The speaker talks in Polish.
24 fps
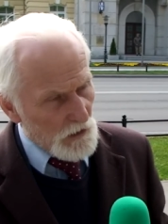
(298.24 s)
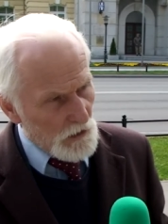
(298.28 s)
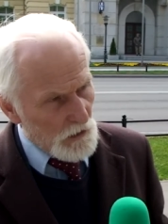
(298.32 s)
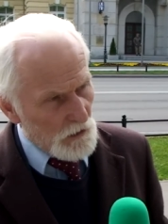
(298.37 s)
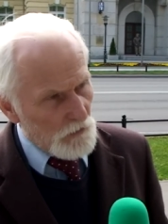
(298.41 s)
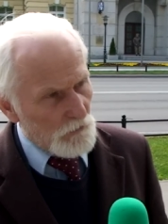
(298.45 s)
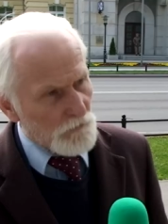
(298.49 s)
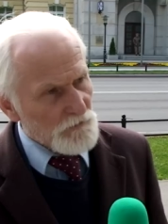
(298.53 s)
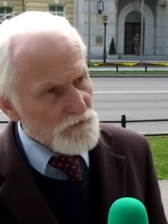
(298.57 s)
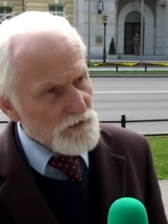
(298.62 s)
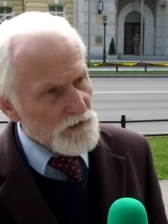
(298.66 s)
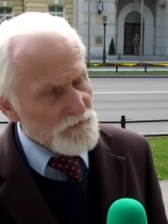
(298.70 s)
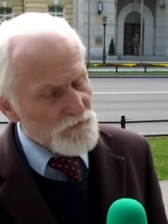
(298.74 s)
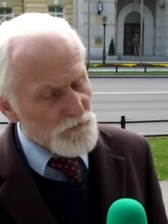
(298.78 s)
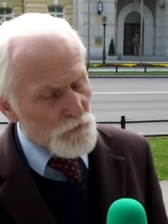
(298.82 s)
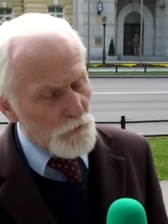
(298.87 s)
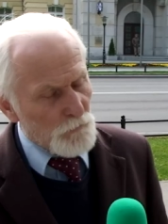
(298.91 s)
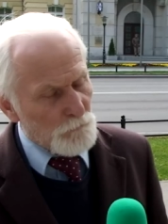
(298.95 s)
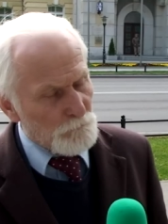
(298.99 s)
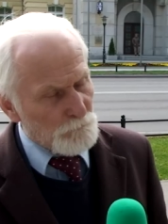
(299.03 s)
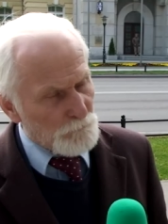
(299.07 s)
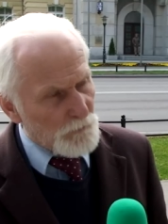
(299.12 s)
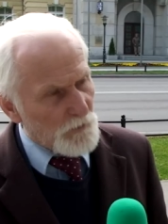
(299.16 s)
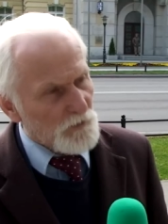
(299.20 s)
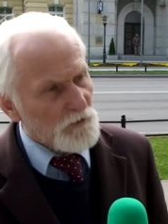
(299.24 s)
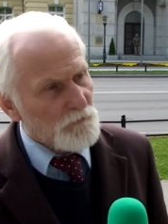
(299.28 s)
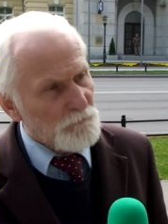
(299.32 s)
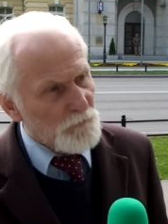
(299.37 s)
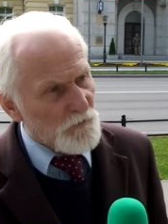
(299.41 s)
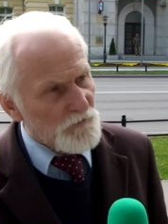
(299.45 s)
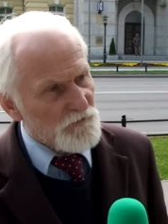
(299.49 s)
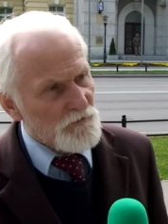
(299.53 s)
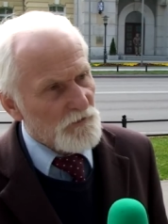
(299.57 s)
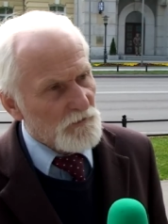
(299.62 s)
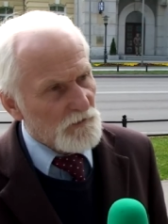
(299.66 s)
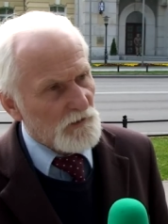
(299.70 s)
ludzie są
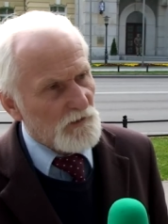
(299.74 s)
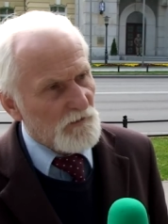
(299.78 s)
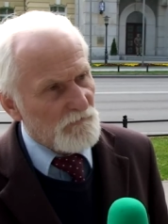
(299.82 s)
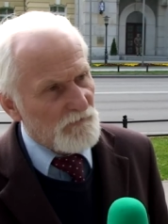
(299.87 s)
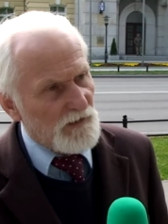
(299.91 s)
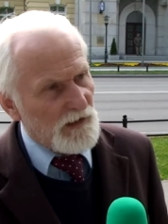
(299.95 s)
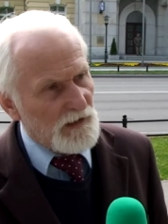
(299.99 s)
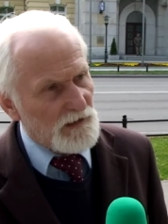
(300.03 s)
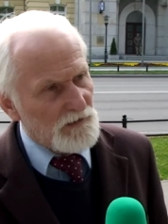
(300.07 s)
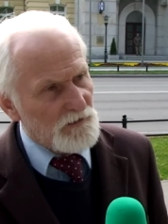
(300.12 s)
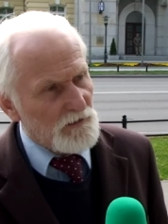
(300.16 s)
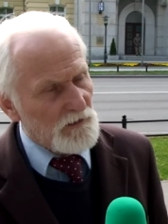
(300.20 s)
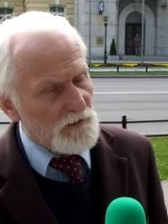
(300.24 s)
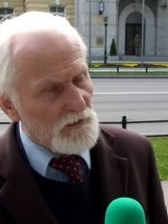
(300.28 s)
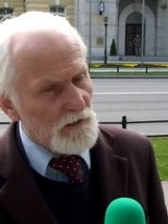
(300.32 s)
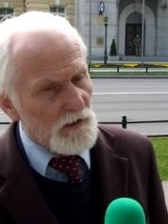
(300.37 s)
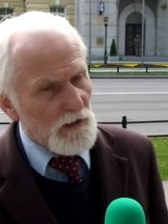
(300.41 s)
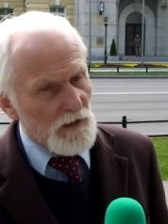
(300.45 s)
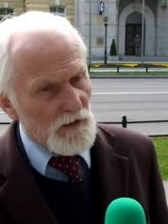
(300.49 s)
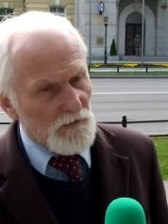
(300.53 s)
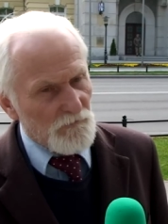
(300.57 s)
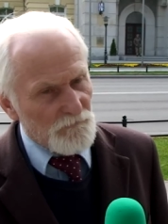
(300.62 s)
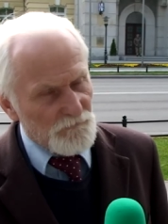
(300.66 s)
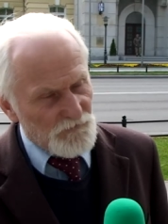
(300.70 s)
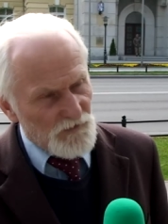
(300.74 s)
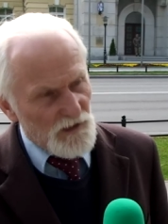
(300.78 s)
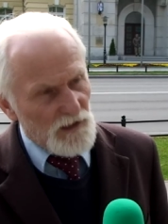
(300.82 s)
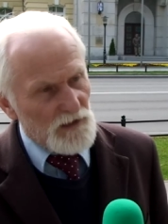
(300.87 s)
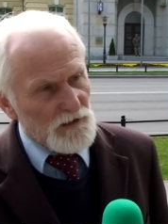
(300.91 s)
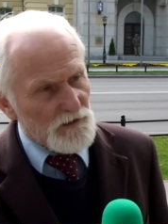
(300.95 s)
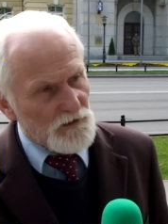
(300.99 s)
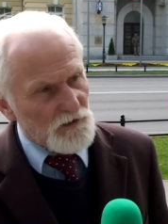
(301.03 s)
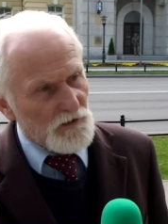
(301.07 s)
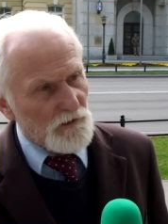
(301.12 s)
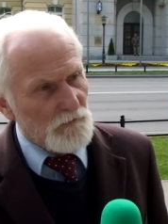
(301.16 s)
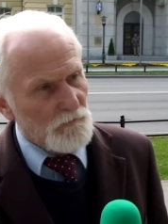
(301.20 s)
podporządkowani
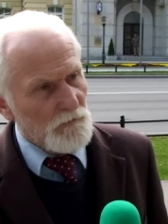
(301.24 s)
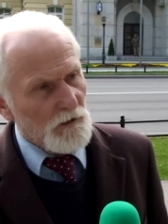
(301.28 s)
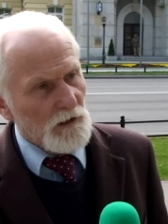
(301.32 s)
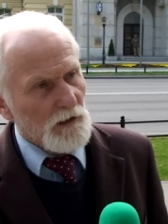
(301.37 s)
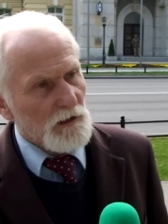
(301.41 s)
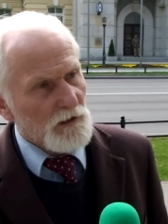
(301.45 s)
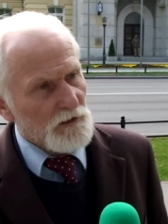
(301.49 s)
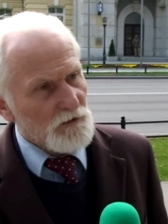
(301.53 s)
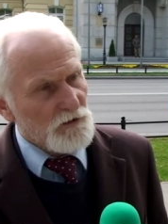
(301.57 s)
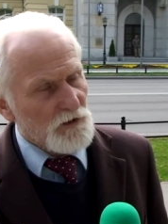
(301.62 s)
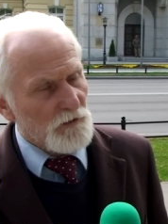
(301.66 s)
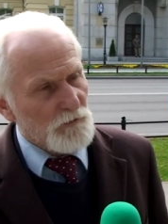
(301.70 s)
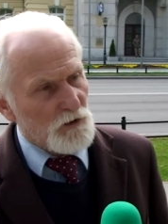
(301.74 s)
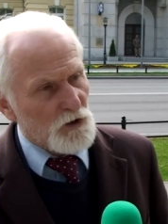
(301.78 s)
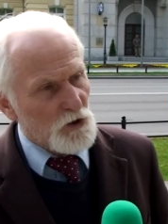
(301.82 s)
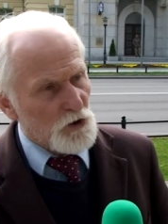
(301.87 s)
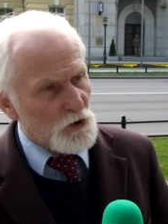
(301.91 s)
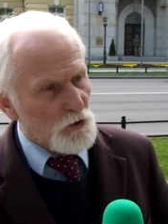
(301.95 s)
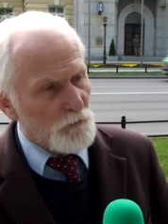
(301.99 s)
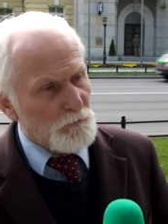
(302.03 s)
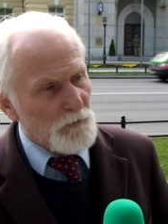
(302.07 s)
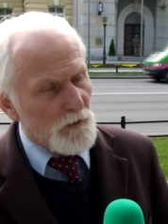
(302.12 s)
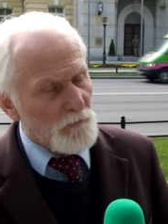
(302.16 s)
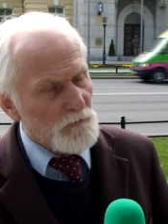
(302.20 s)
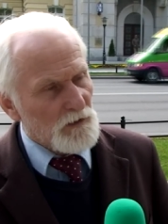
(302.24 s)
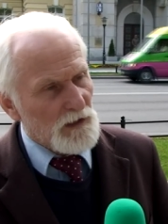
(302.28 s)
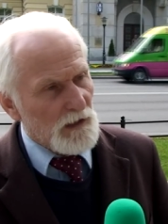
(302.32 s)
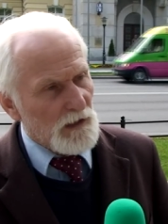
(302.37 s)
wielkim tym grupom